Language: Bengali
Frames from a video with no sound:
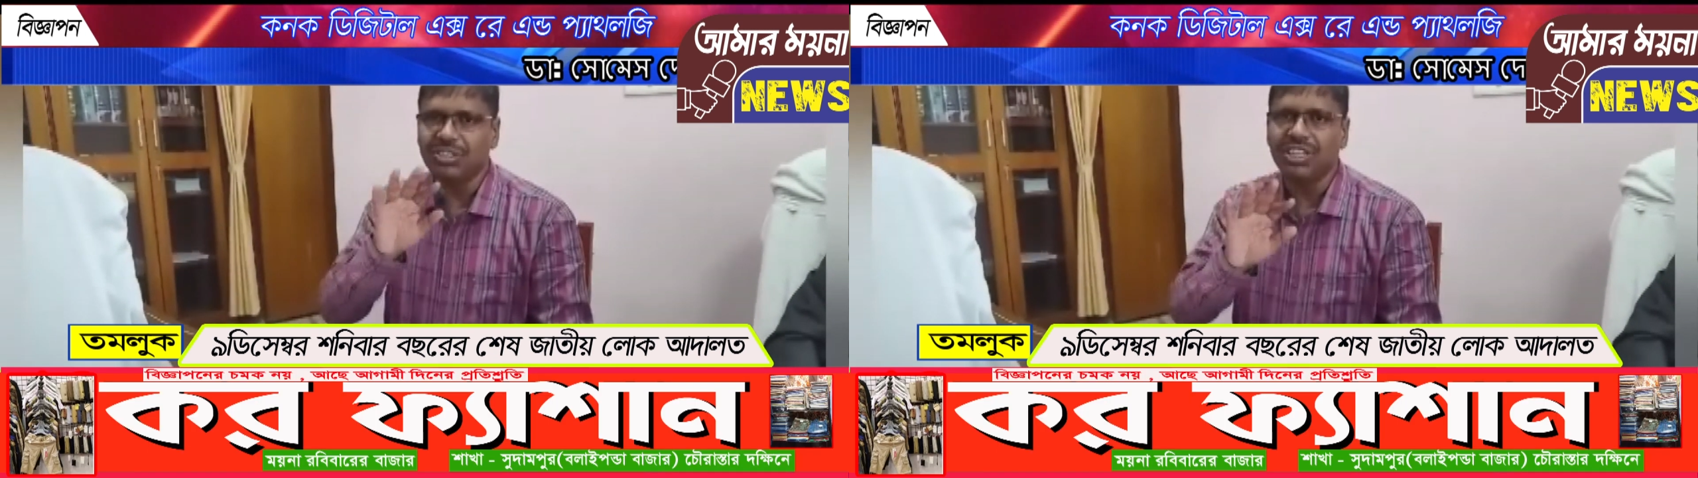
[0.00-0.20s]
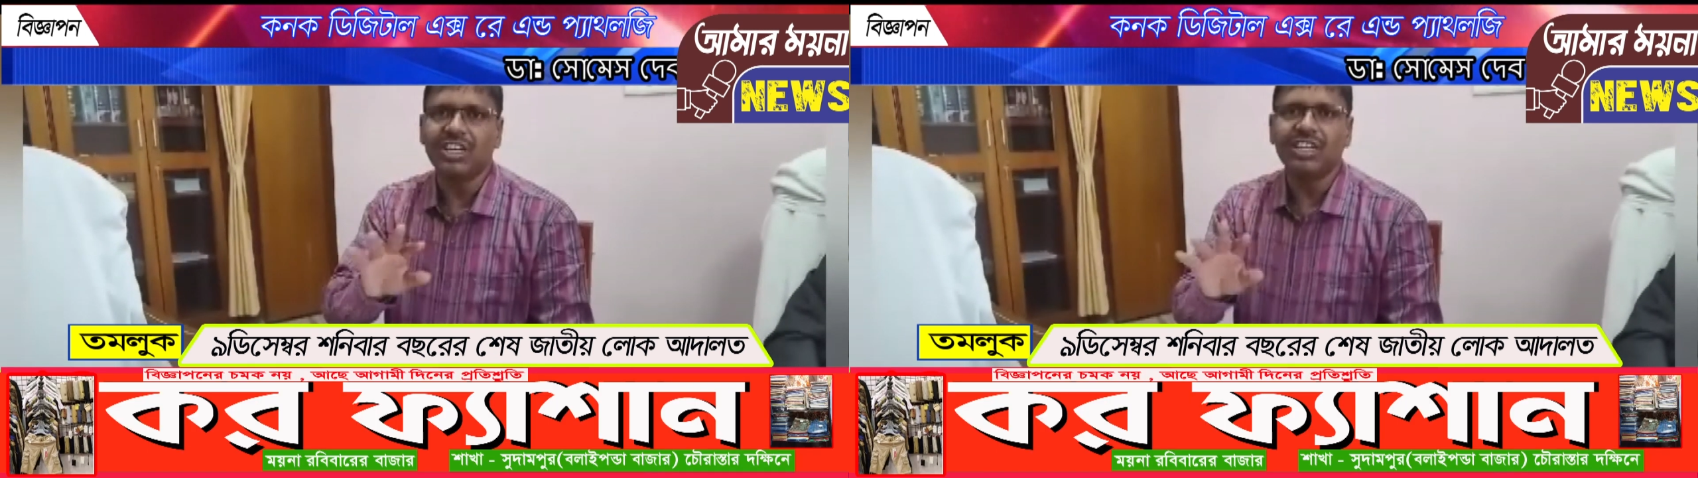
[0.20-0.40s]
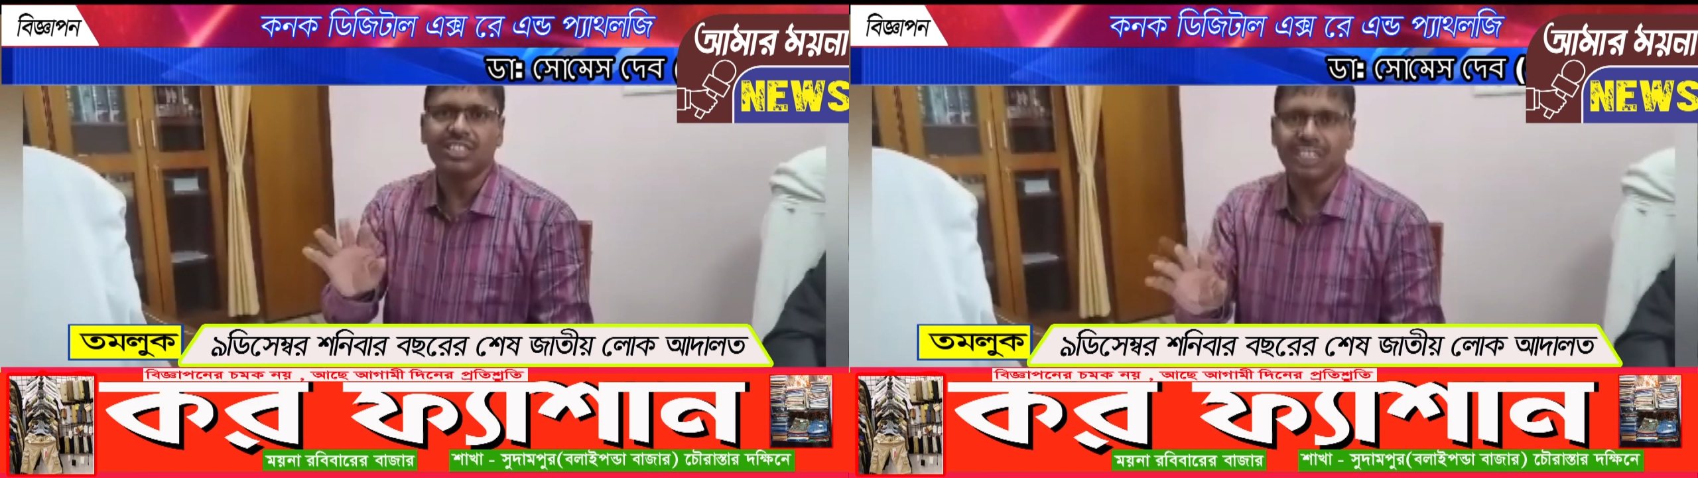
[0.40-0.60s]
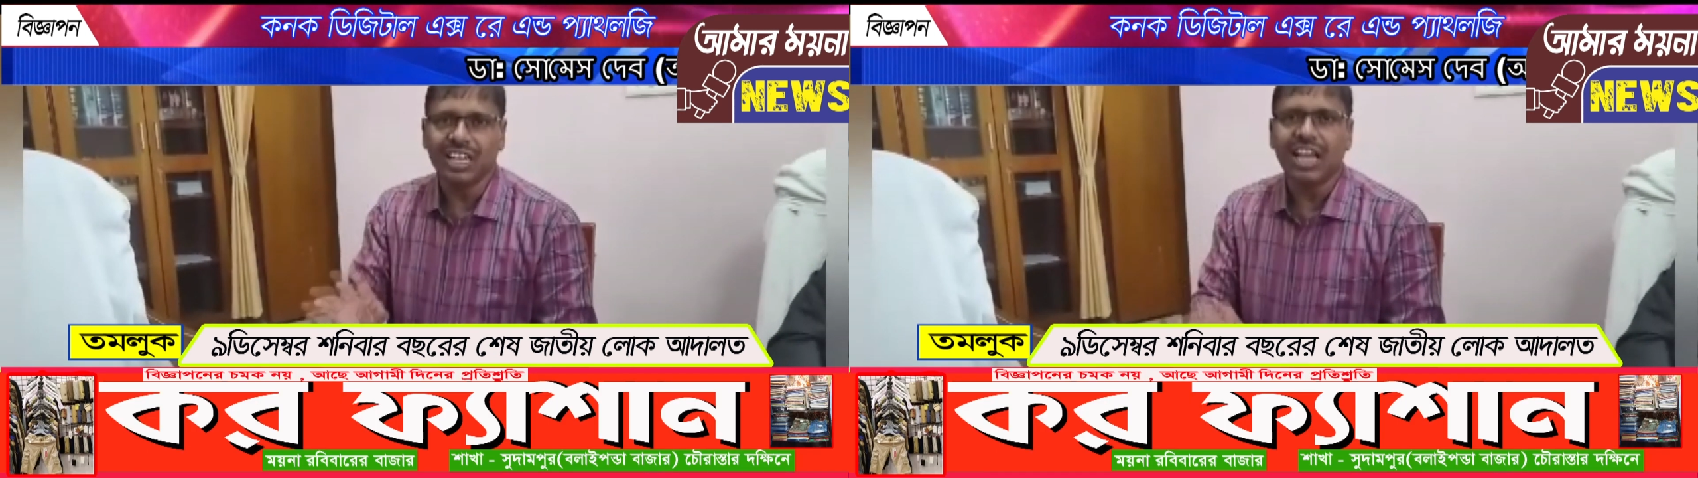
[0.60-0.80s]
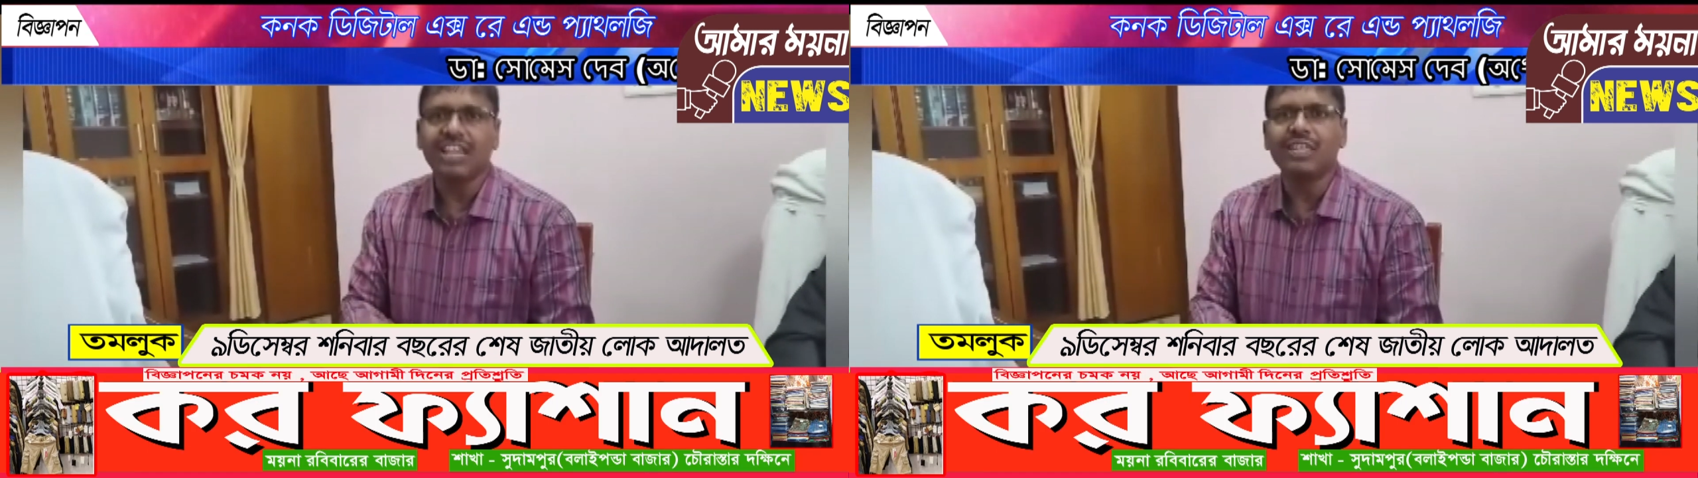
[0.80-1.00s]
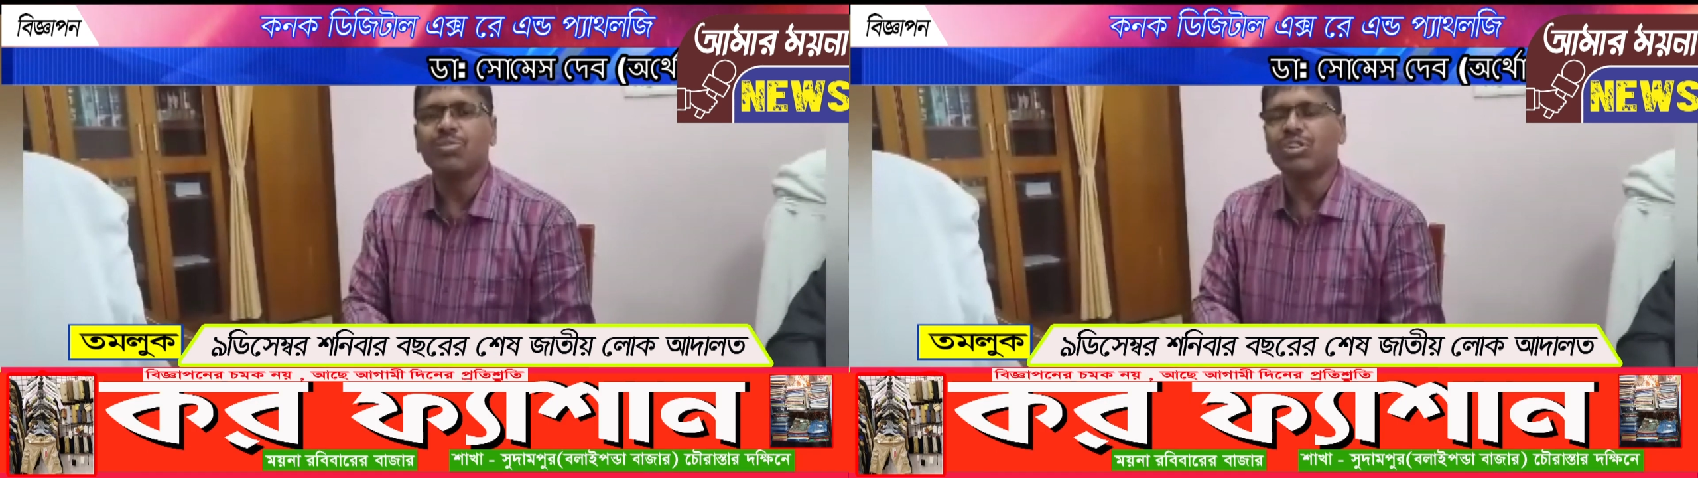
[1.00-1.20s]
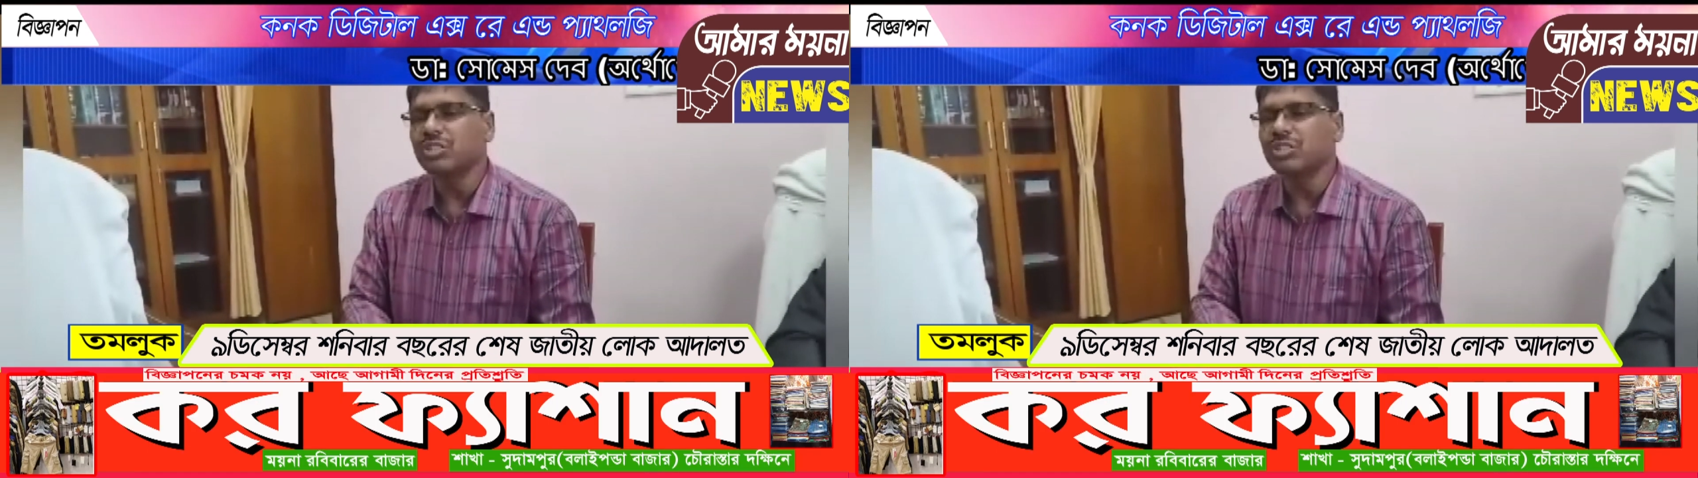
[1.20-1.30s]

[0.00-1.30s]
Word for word: আমাদের জেলা আইনি